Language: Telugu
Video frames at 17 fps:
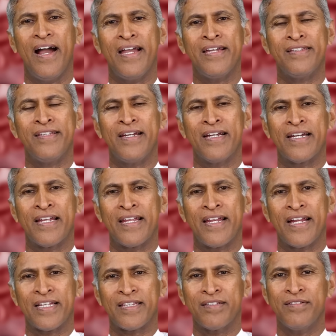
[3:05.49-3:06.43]
ఐదు లీటర్ల
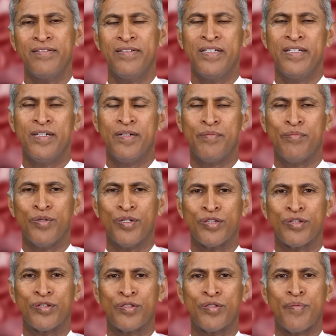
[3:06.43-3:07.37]
రక్తం
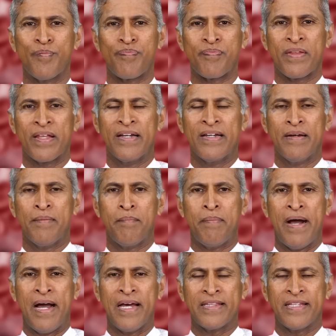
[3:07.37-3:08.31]
మొత్తం
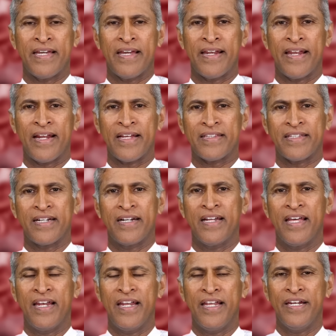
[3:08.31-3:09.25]
పాత ఎర్ర రక్త
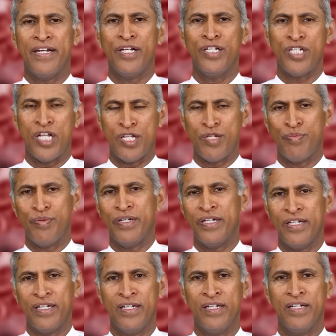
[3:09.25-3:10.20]
కణాలన్నీ చచ్చిపోయి